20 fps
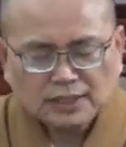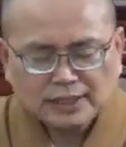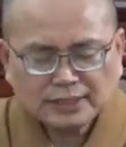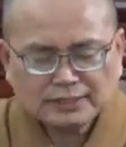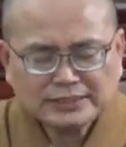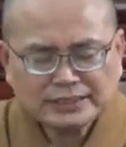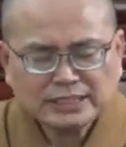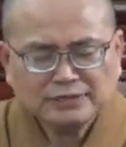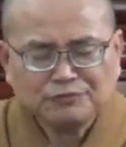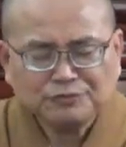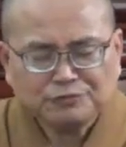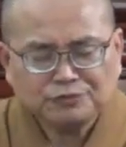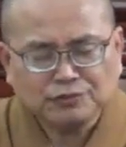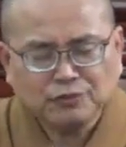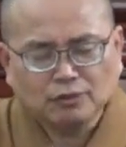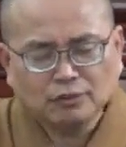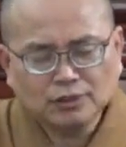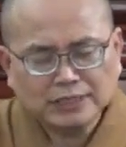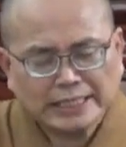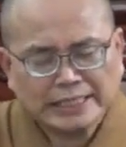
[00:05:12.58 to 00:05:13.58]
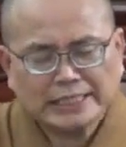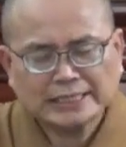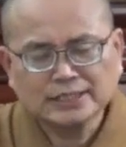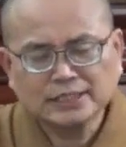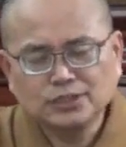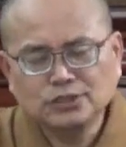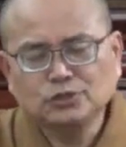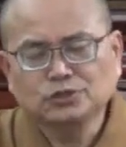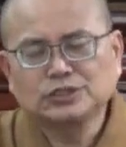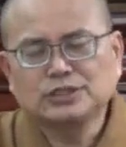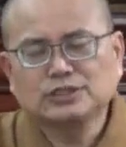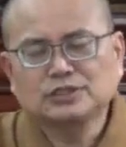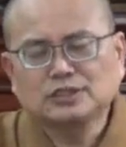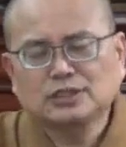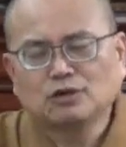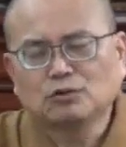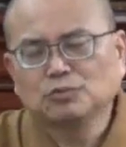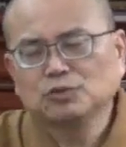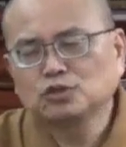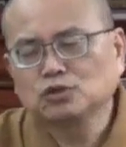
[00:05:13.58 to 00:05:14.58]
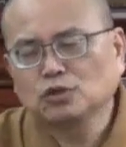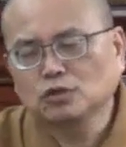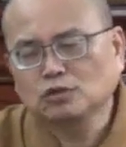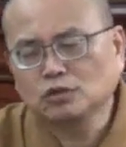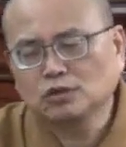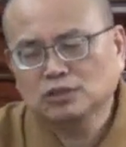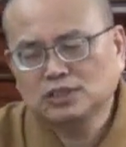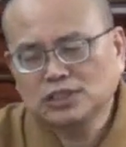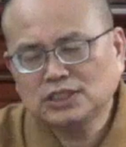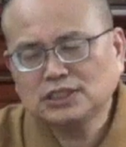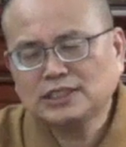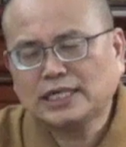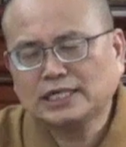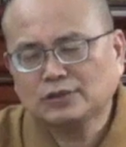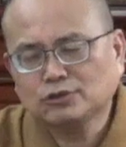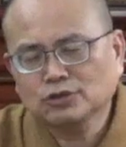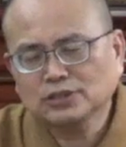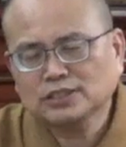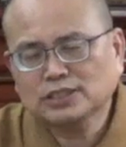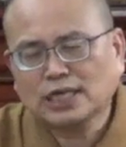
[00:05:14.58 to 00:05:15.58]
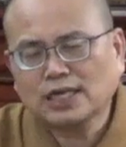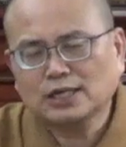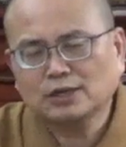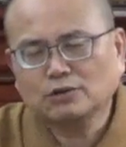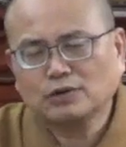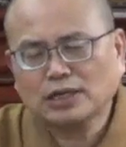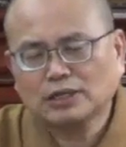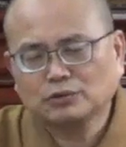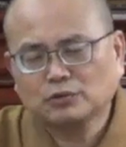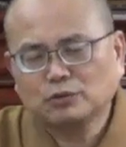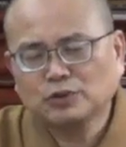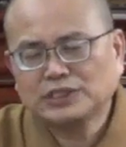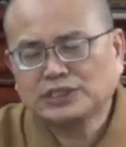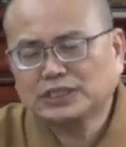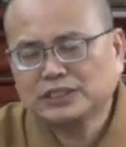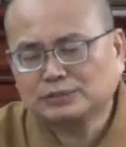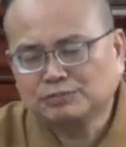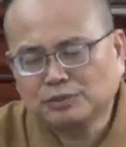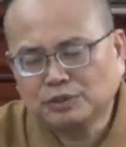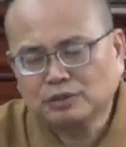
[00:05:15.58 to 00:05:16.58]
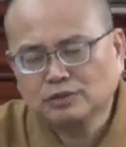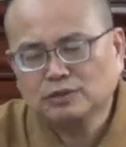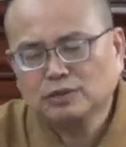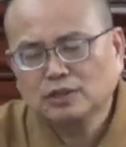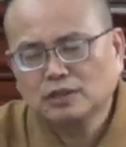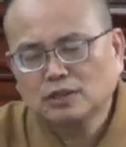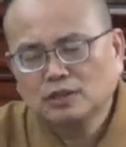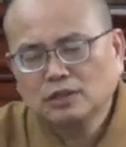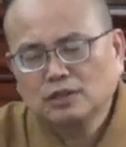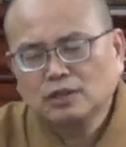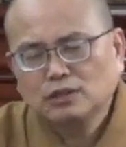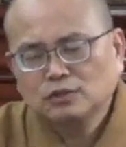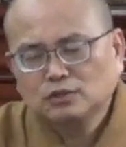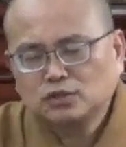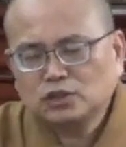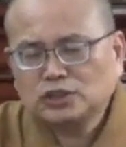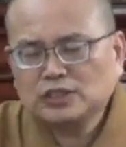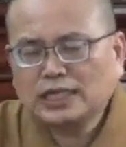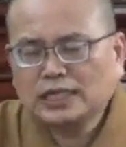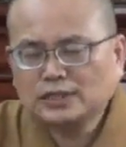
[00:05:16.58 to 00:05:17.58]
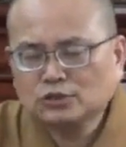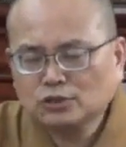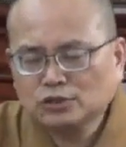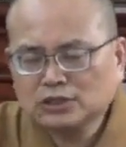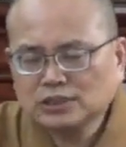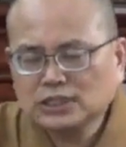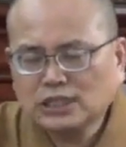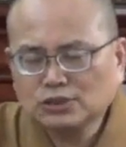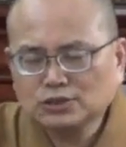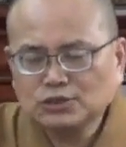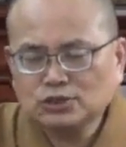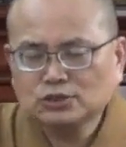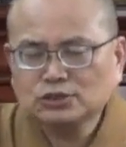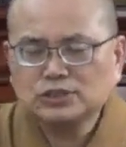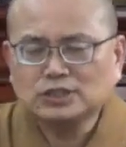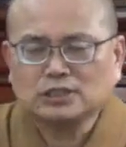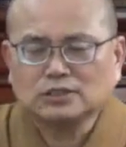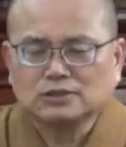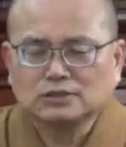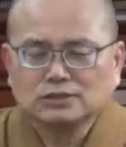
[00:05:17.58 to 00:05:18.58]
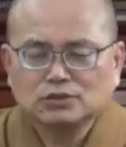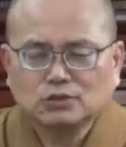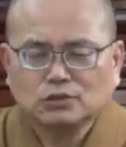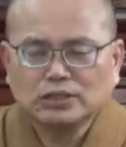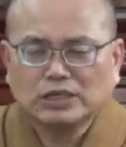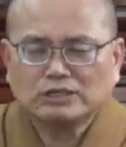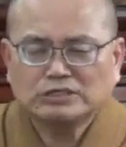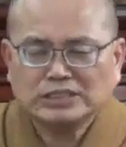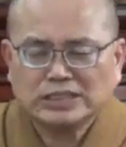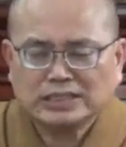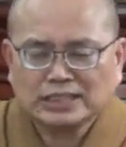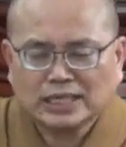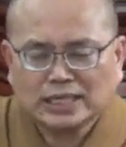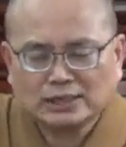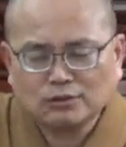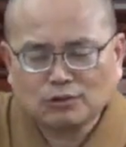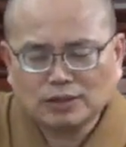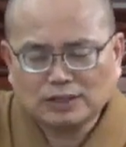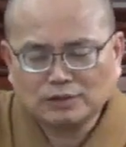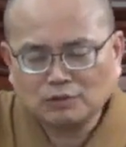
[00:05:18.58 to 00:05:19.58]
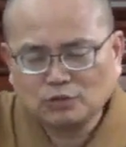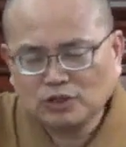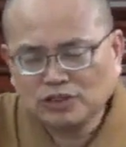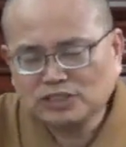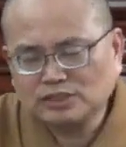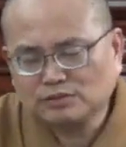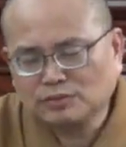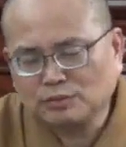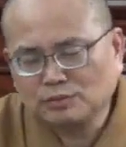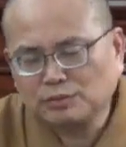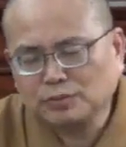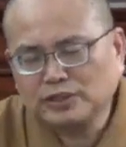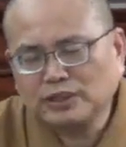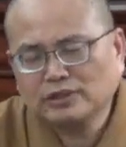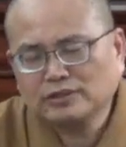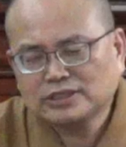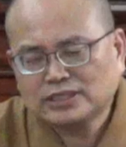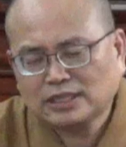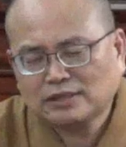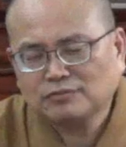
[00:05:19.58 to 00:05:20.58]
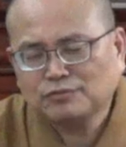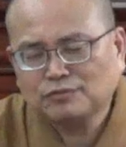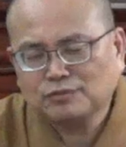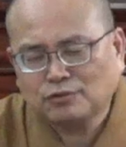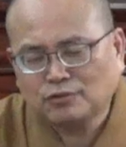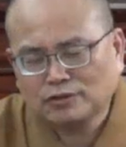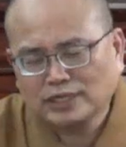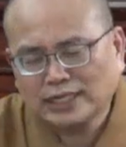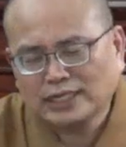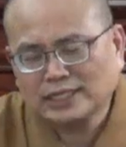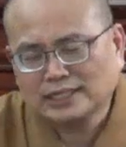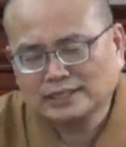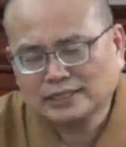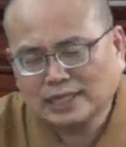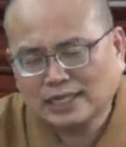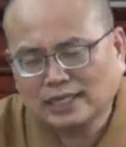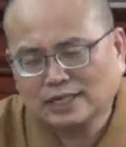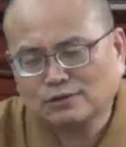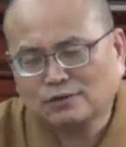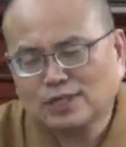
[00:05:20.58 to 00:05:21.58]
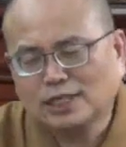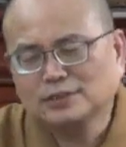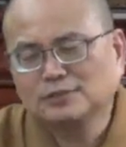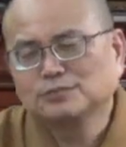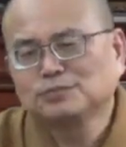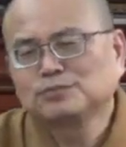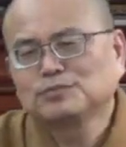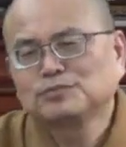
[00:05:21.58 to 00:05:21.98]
要像佛那样的救竟，我们说过，既然都是阿罗汉，为什么？既然都是要修行，都要证阿罗汉，为什么不要像佛那样的阿罗汉？